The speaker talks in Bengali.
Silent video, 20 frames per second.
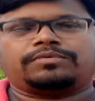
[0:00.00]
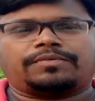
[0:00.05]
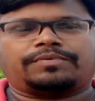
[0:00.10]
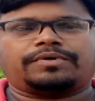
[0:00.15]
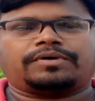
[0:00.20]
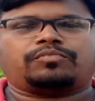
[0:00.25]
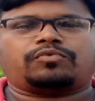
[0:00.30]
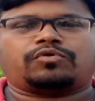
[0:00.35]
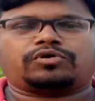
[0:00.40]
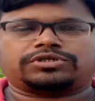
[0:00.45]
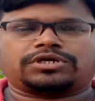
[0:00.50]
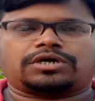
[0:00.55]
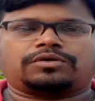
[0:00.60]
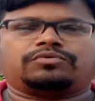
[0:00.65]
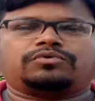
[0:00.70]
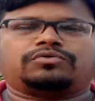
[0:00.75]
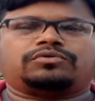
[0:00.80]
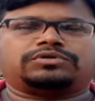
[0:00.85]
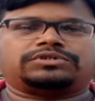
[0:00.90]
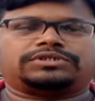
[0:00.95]
কিভাবে
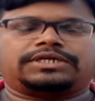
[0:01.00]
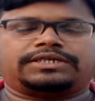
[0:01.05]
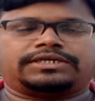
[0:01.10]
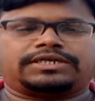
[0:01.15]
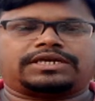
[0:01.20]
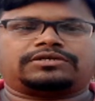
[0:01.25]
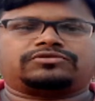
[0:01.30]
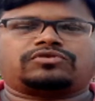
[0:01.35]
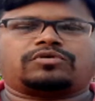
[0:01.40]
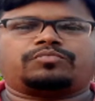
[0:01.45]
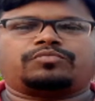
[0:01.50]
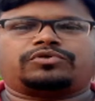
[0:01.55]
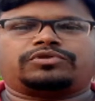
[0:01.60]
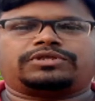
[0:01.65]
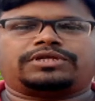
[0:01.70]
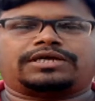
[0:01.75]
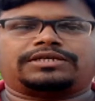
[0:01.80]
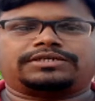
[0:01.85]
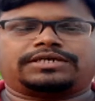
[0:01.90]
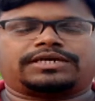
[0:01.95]
বসাবো সেটার
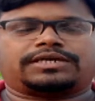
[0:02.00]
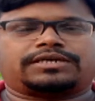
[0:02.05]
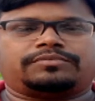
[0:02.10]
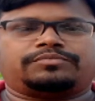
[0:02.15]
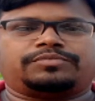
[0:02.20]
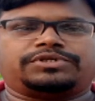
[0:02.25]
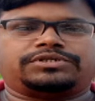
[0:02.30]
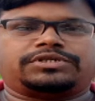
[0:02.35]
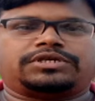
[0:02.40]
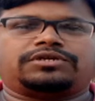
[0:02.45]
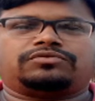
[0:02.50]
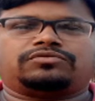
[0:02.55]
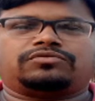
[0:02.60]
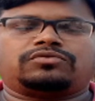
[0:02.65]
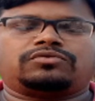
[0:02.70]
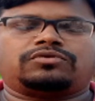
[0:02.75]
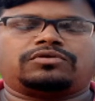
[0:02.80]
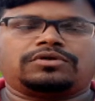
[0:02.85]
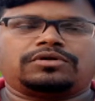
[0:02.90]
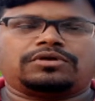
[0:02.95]
সম্বন্ধে আজ একটা
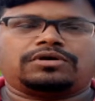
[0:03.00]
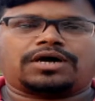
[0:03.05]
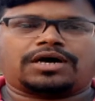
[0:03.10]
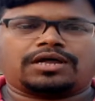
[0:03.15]
বিস্তারিত